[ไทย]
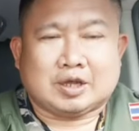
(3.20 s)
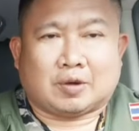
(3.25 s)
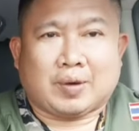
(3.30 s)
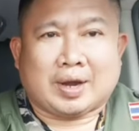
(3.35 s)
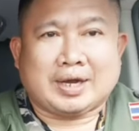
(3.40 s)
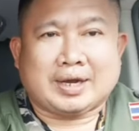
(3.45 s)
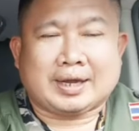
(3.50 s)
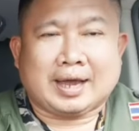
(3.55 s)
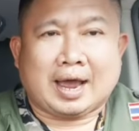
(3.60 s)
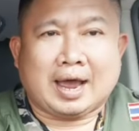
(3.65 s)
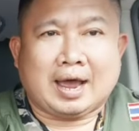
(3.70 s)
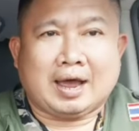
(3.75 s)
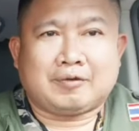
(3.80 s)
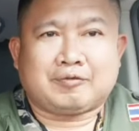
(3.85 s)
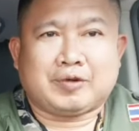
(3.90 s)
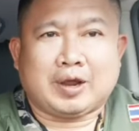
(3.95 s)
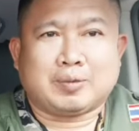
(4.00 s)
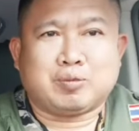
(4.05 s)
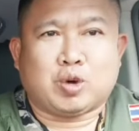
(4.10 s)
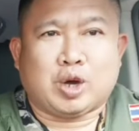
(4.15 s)
สวัสดีครับ
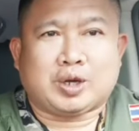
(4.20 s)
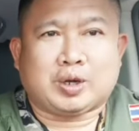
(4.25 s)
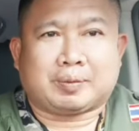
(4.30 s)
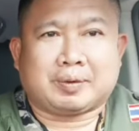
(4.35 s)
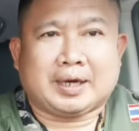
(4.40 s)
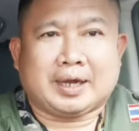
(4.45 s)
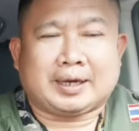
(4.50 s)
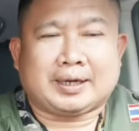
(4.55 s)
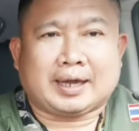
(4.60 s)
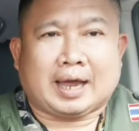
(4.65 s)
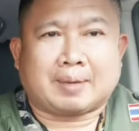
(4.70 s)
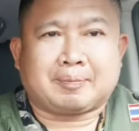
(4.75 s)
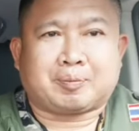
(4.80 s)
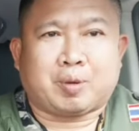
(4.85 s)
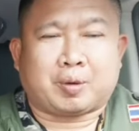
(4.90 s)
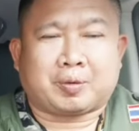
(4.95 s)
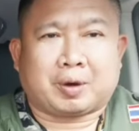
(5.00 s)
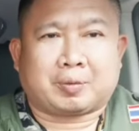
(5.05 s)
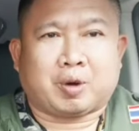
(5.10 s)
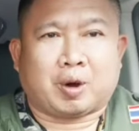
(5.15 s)
แฟนมวยทั่วประเทศนะครับ
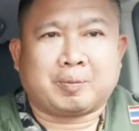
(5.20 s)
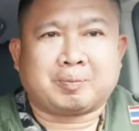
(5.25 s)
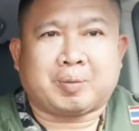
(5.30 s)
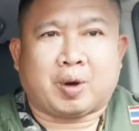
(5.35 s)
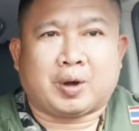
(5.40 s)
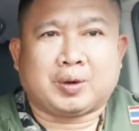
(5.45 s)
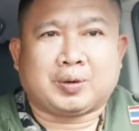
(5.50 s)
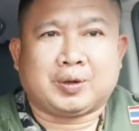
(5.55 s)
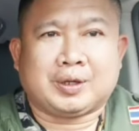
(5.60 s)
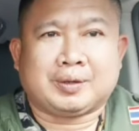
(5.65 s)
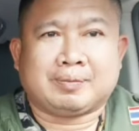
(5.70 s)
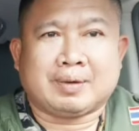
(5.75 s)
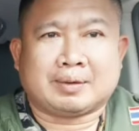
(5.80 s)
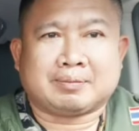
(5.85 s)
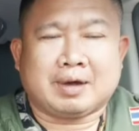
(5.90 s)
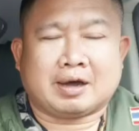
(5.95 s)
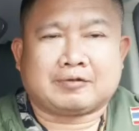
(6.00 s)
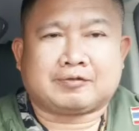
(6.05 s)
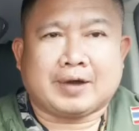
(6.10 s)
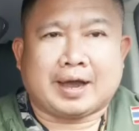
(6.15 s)
พบกับผมปอหนุ่ยเมื
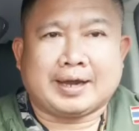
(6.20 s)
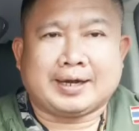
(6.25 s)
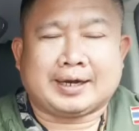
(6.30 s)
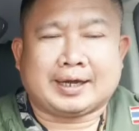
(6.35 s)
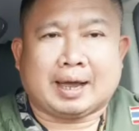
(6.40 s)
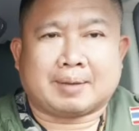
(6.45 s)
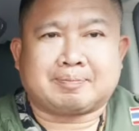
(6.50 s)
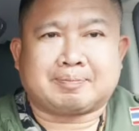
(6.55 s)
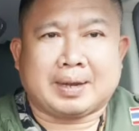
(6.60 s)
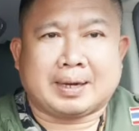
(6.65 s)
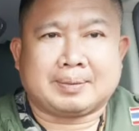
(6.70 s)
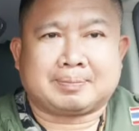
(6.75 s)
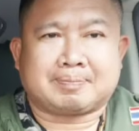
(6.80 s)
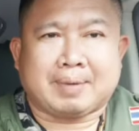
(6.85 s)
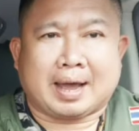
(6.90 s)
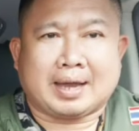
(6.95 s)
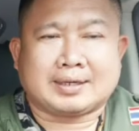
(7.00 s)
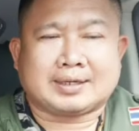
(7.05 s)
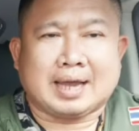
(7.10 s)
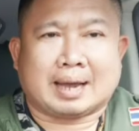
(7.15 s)
องบ้างไฟนะครับเป็น
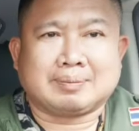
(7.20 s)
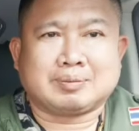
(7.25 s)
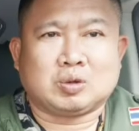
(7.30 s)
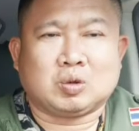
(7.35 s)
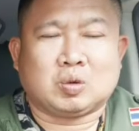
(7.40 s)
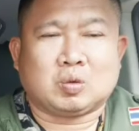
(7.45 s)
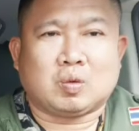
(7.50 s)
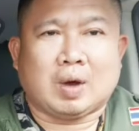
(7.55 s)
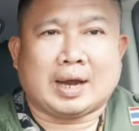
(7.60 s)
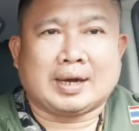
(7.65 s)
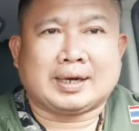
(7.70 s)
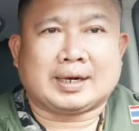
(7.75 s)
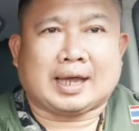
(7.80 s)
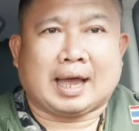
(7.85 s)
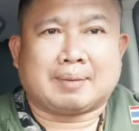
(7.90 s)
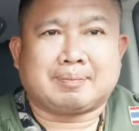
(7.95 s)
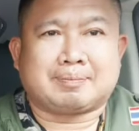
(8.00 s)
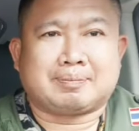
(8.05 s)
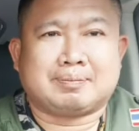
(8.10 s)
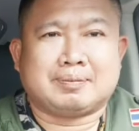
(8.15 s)
ประจำทุกวัน
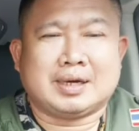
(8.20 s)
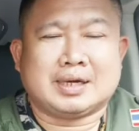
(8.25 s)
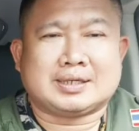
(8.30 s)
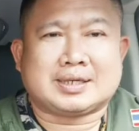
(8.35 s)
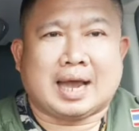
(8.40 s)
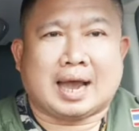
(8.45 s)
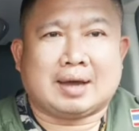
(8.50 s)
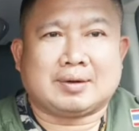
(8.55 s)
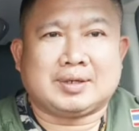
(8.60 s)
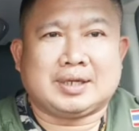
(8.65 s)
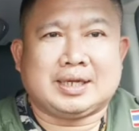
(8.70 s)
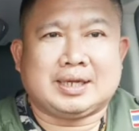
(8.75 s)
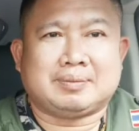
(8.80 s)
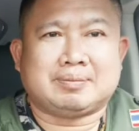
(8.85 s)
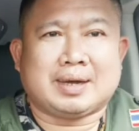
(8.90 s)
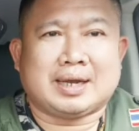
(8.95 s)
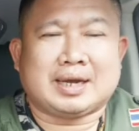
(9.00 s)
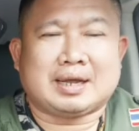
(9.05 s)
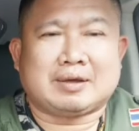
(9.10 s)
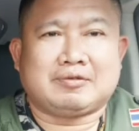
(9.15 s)
นะครับ เมื่อเช้านี้
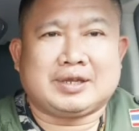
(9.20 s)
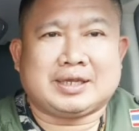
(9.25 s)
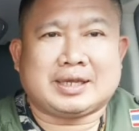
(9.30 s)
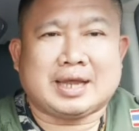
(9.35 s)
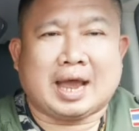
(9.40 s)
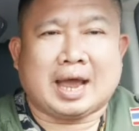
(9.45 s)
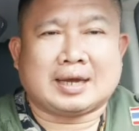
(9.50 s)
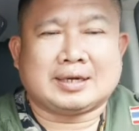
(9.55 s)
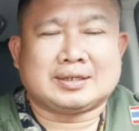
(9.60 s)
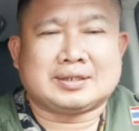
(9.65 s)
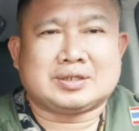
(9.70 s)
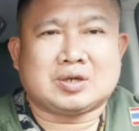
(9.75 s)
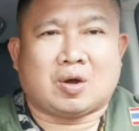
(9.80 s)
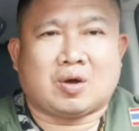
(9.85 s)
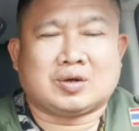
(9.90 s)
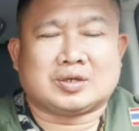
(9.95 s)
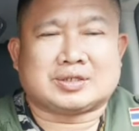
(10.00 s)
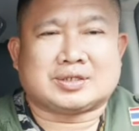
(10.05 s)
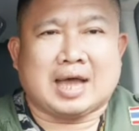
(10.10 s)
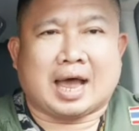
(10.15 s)
ไม่ได้วิจารณ์
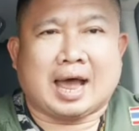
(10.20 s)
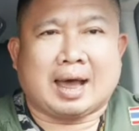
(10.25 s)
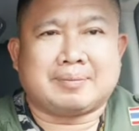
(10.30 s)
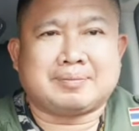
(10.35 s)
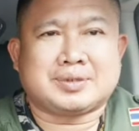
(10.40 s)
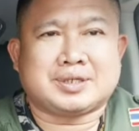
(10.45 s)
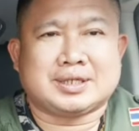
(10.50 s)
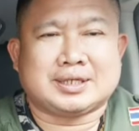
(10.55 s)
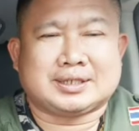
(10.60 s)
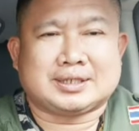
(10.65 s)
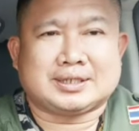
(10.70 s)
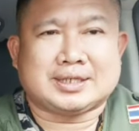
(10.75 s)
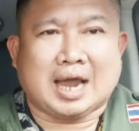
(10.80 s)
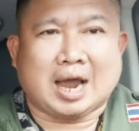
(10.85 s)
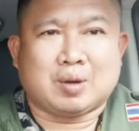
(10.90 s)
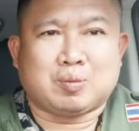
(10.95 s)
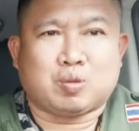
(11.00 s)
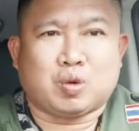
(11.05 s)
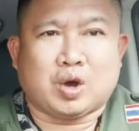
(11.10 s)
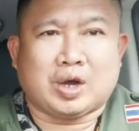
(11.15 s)
ช่อง3ศึก
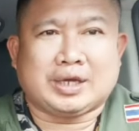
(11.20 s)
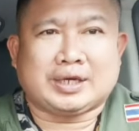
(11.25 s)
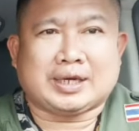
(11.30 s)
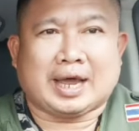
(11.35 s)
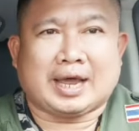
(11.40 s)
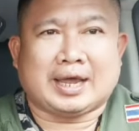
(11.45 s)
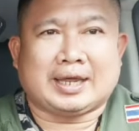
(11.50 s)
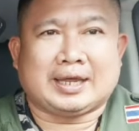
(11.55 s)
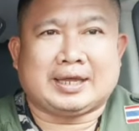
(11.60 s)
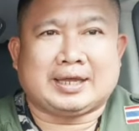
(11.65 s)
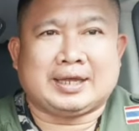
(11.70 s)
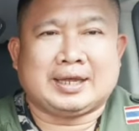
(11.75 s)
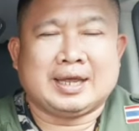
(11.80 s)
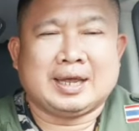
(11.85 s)
เจ้ามวยไทย